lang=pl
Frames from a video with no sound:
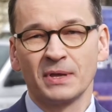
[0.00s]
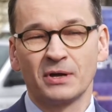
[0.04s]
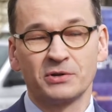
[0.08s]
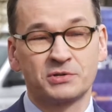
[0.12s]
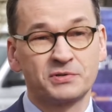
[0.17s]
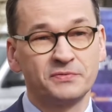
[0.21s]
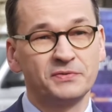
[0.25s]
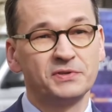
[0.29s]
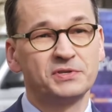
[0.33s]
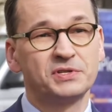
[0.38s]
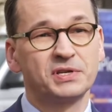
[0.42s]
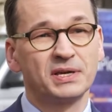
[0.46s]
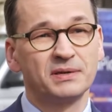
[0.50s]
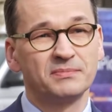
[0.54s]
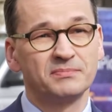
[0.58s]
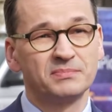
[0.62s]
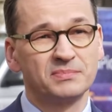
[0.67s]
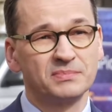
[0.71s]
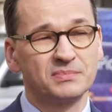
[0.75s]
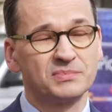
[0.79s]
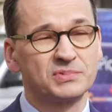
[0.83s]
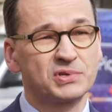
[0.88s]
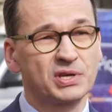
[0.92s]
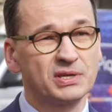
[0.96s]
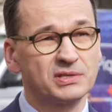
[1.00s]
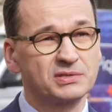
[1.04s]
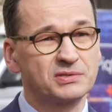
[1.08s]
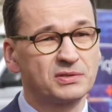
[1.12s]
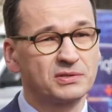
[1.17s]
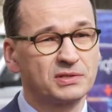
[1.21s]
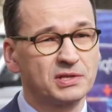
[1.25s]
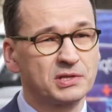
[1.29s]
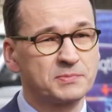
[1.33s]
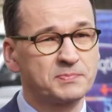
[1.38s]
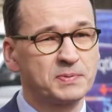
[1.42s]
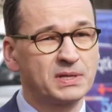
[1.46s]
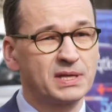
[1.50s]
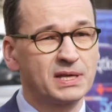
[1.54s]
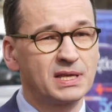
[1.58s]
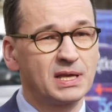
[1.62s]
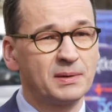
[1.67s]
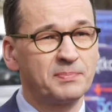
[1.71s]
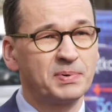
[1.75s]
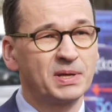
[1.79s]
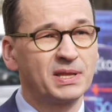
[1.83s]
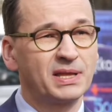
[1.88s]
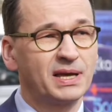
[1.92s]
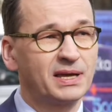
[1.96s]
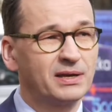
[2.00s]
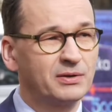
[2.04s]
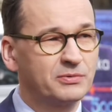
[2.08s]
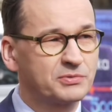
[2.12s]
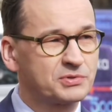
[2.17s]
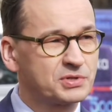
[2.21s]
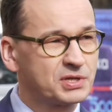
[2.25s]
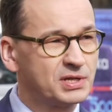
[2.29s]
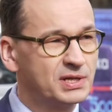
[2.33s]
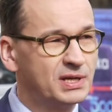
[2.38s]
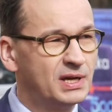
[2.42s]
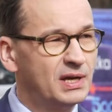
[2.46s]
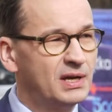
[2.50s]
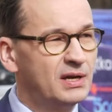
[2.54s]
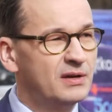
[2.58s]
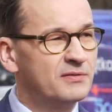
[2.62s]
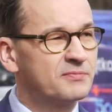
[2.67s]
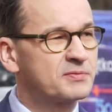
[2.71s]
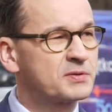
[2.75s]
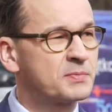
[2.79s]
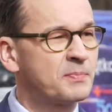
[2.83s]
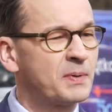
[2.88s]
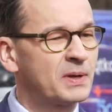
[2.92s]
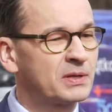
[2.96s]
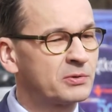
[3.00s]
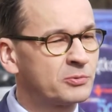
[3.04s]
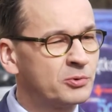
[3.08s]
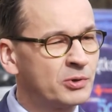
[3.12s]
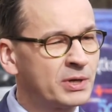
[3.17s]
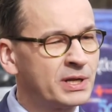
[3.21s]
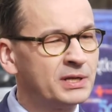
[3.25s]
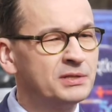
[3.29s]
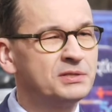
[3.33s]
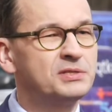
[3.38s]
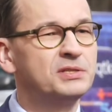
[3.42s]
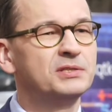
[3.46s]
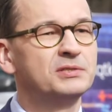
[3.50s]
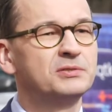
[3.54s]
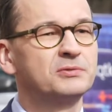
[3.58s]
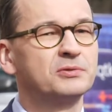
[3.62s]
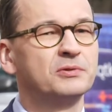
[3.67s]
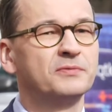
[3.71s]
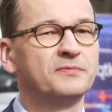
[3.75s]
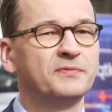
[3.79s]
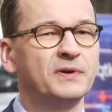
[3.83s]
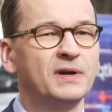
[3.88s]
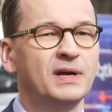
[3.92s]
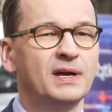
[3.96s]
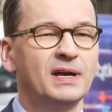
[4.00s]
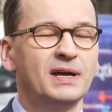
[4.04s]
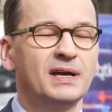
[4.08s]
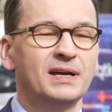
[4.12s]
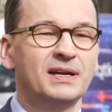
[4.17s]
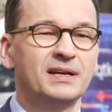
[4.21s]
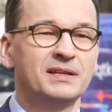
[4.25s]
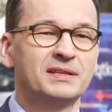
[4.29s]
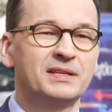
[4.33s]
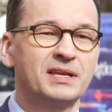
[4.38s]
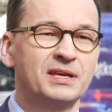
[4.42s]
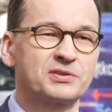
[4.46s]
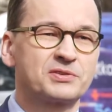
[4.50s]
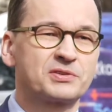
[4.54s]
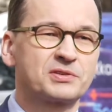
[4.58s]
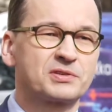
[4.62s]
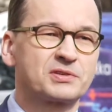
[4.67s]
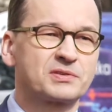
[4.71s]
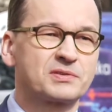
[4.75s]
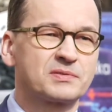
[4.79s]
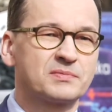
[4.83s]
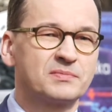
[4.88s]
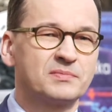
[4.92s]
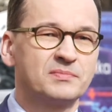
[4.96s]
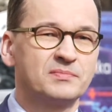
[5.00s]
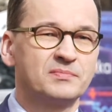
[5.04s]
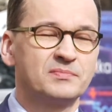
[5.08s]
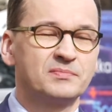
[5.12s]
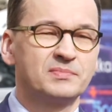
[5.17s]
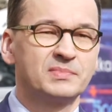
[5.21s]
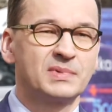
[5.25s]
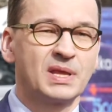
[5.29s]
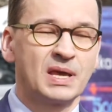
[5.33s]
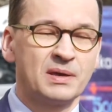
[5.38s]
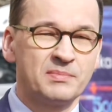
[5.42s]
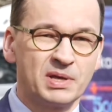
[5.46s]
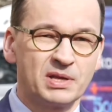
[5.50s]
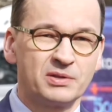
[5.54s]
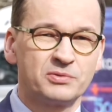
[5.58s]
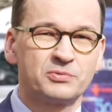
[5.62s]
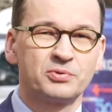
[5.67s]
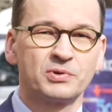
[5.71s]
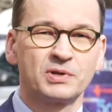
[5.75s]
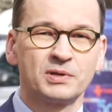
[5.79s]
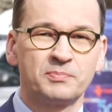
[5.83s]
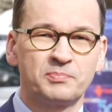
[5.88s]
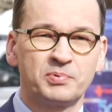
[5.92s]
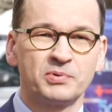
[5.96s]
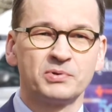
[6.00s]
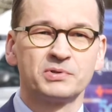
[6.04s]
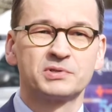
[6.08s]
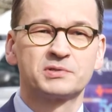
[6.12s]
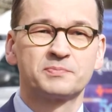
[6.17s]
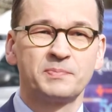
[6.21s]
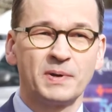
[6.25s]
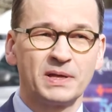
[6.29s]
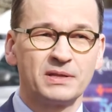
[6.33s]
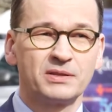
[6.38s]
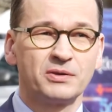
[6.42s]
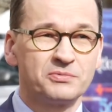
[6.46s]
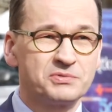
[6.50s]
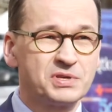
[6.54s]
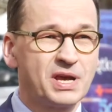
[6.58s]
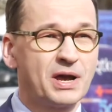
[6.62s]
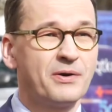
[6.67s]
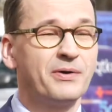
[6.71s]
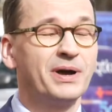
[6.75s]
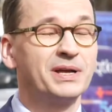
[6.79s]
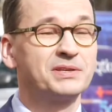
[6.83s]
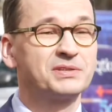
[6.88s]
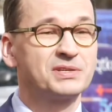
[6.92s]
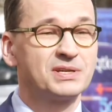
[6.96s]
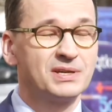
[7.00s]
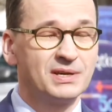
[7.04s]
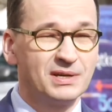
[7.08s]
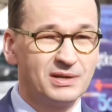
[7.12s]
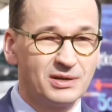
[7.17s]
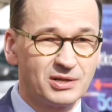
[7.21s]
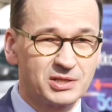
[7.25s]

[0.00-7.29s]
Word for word: Oczywiście często też pytania padają, czy w przypadku rencistów też te emerytury plus będą działać.